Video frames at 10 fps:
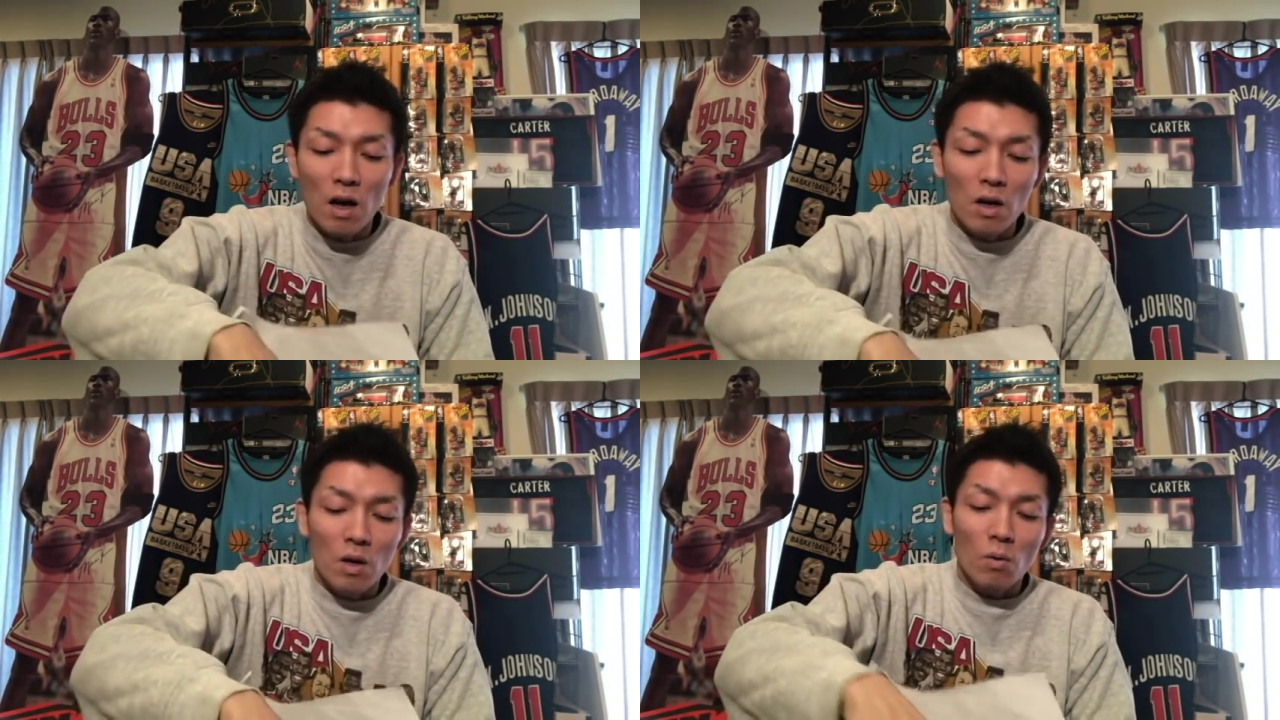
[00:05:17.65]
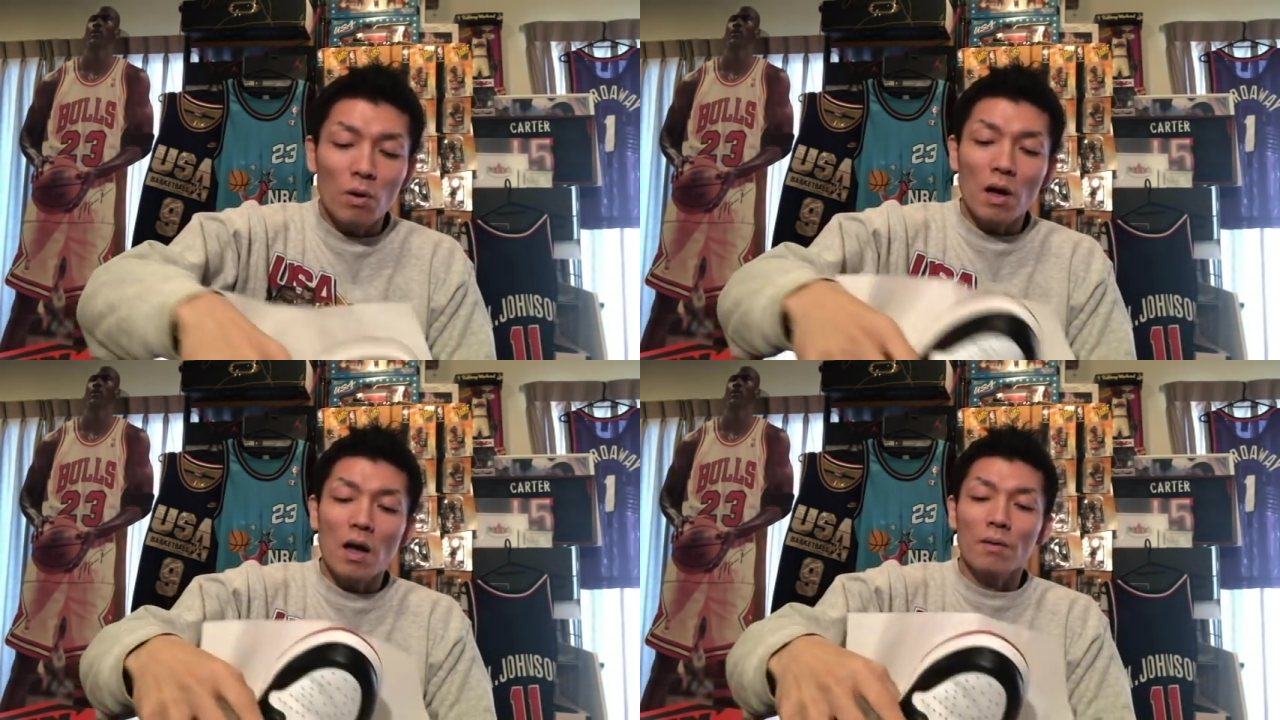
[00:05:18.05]
あー、
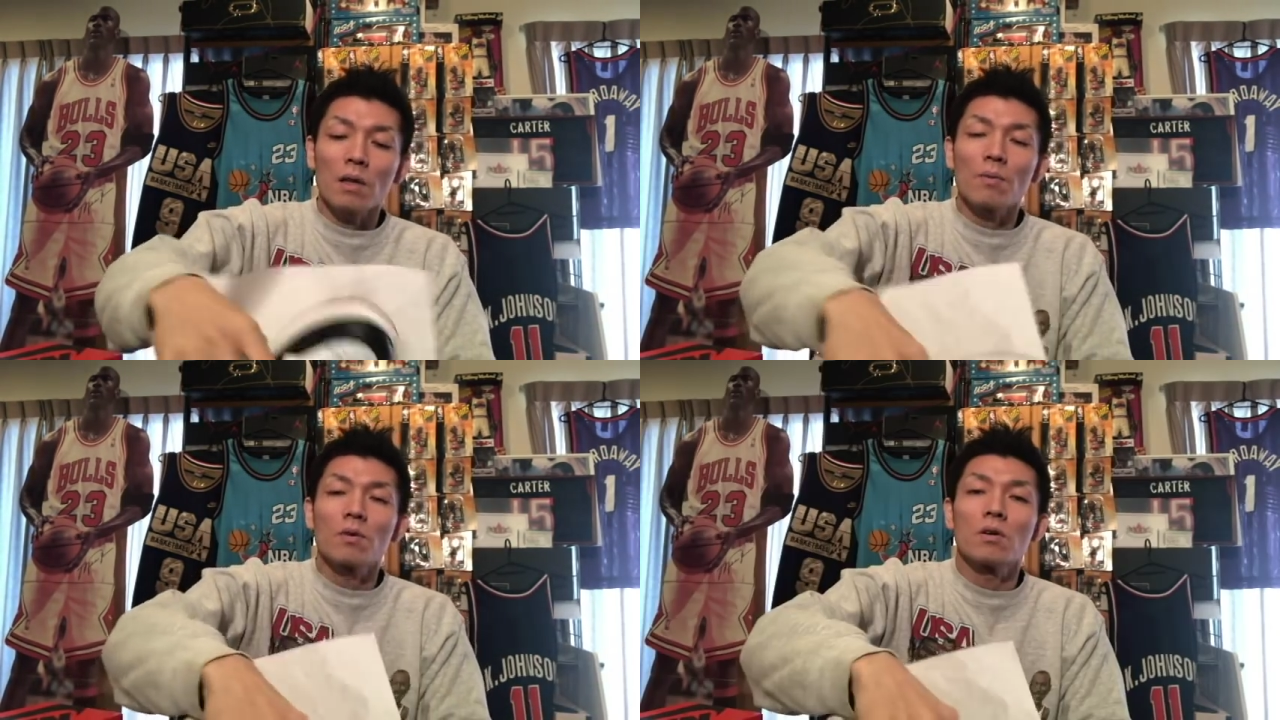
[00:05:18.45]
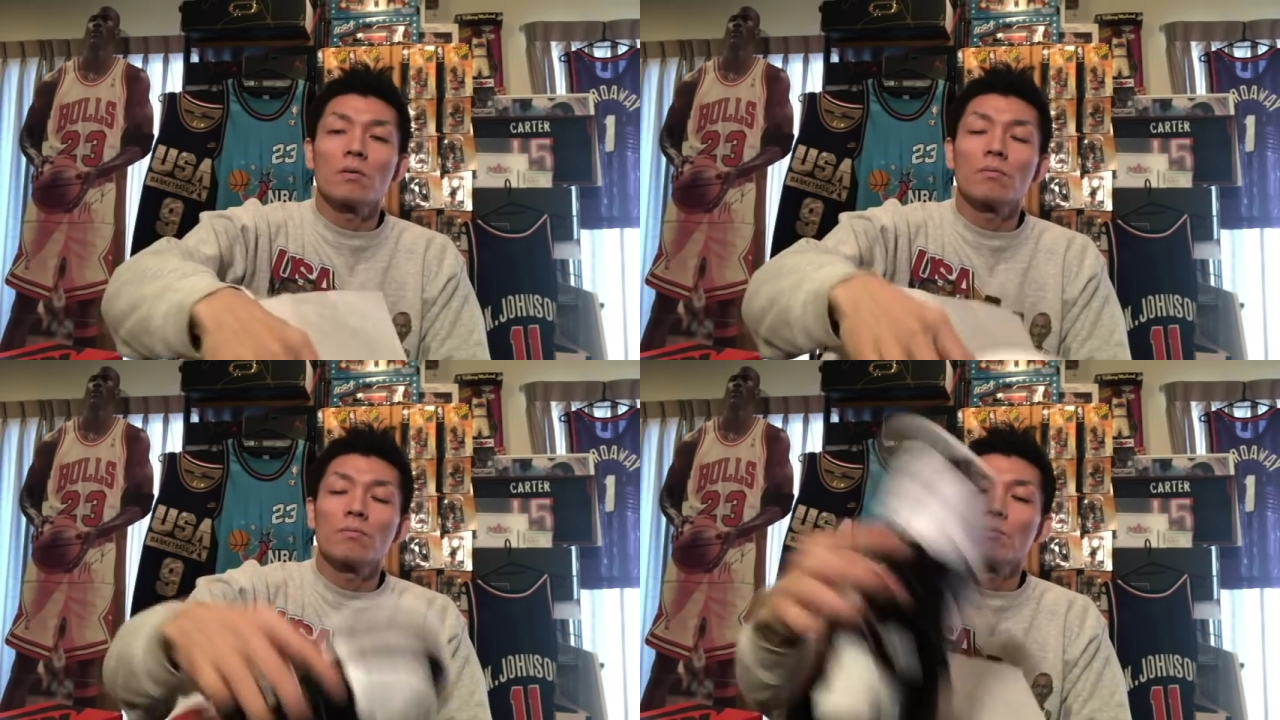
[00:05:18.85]
これが多分、
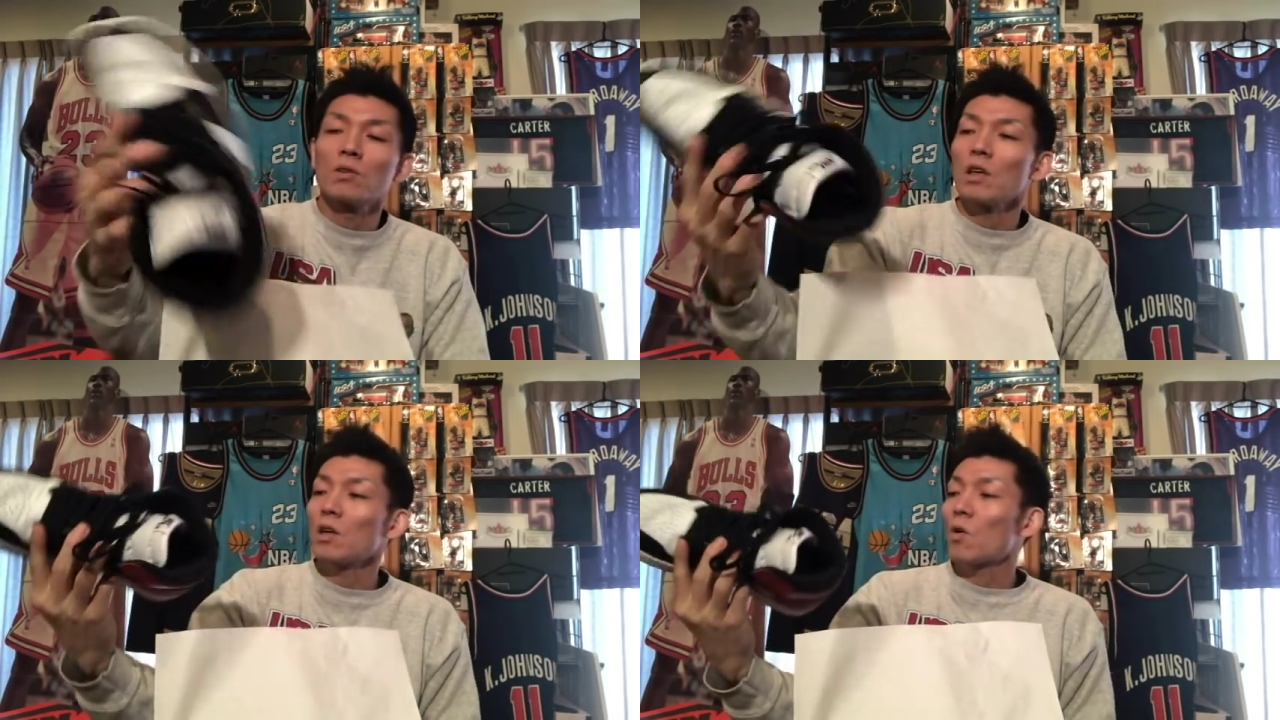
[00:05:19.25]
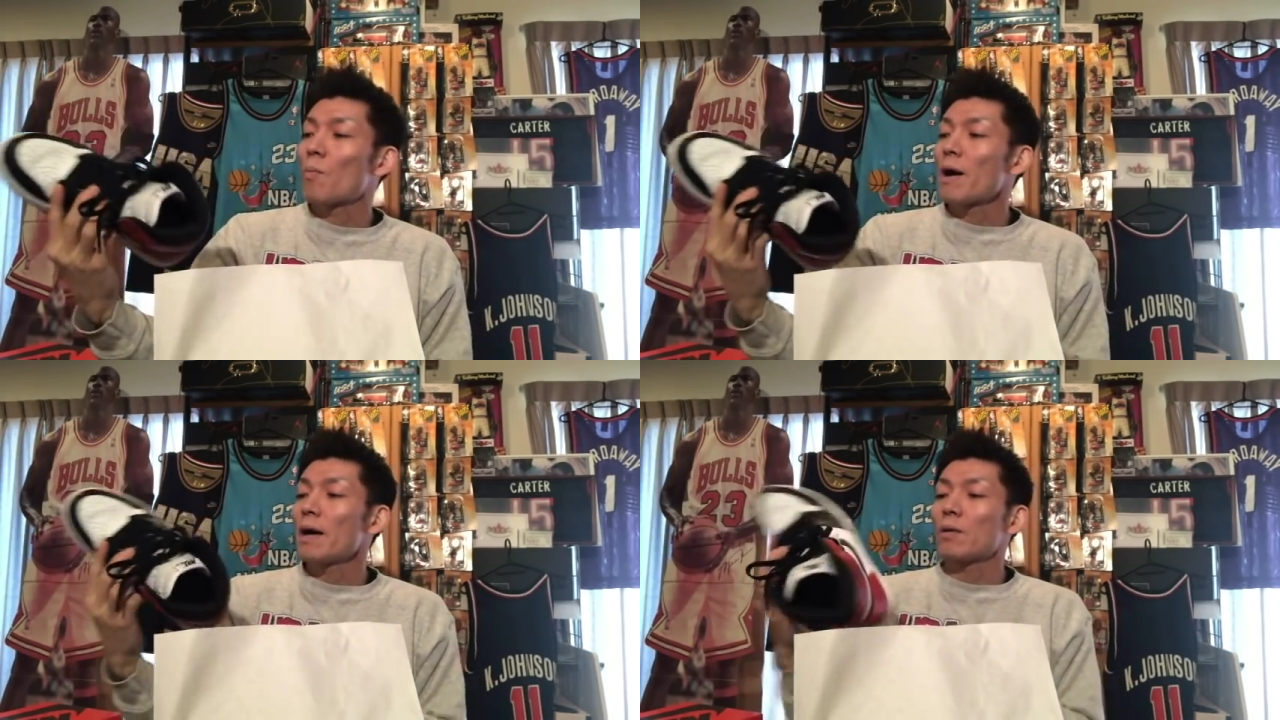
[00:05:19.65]
いっ
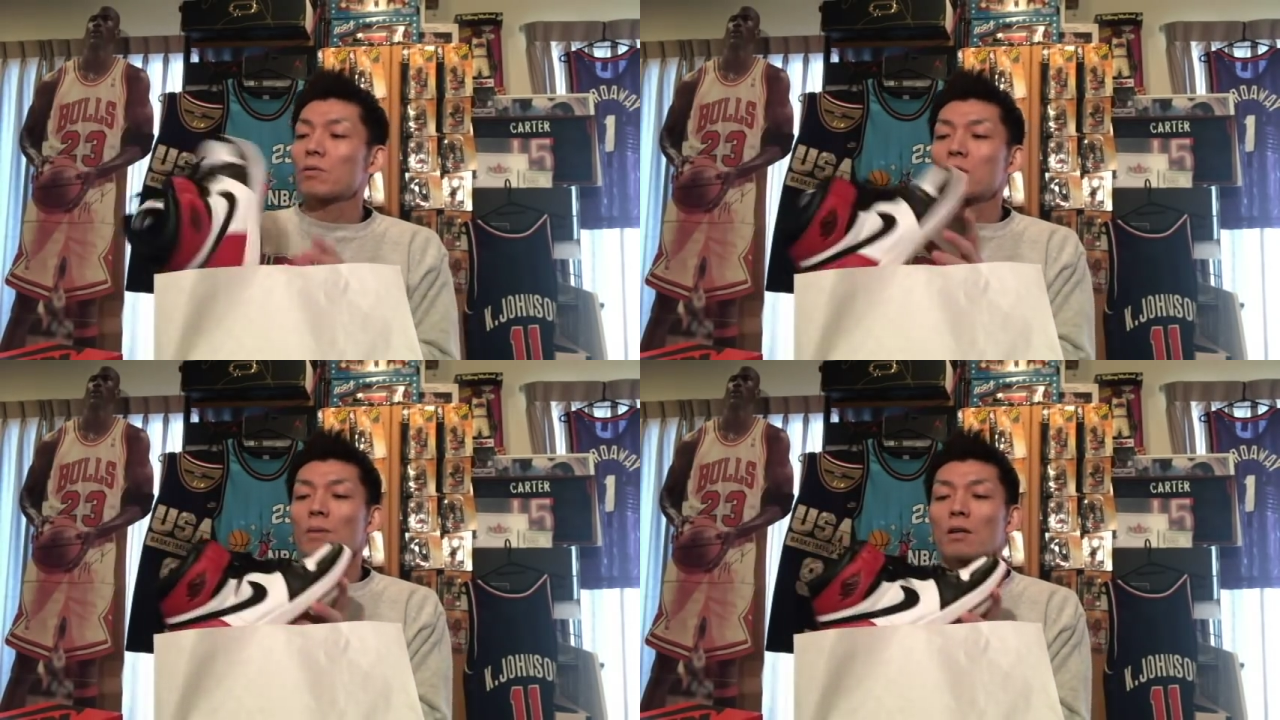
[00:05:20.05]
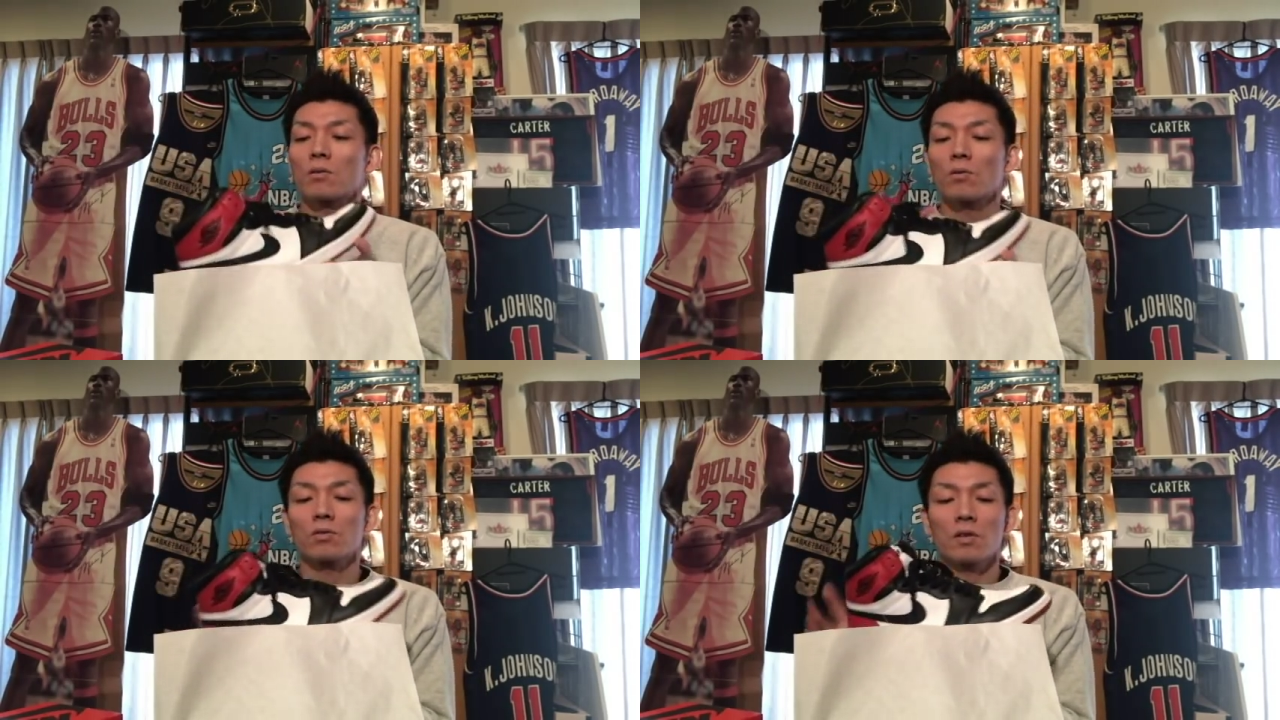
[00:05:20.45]
こまえのつま
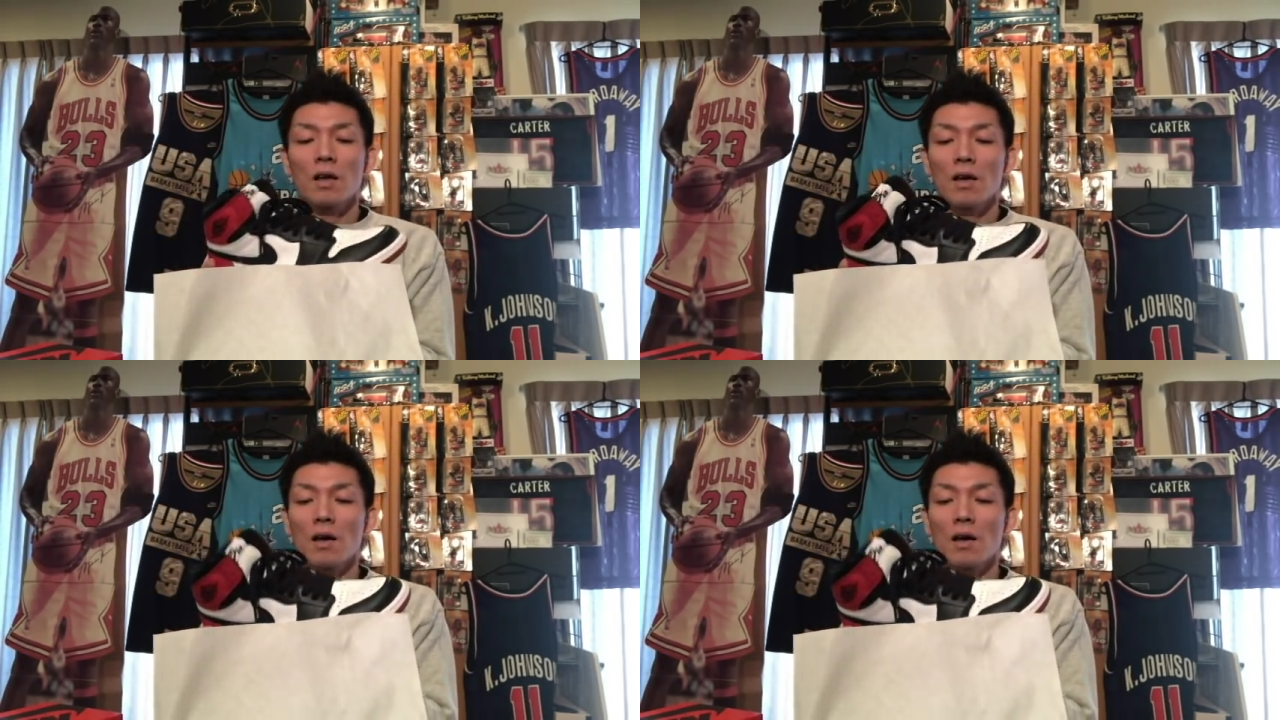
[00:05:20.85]
黒っすね。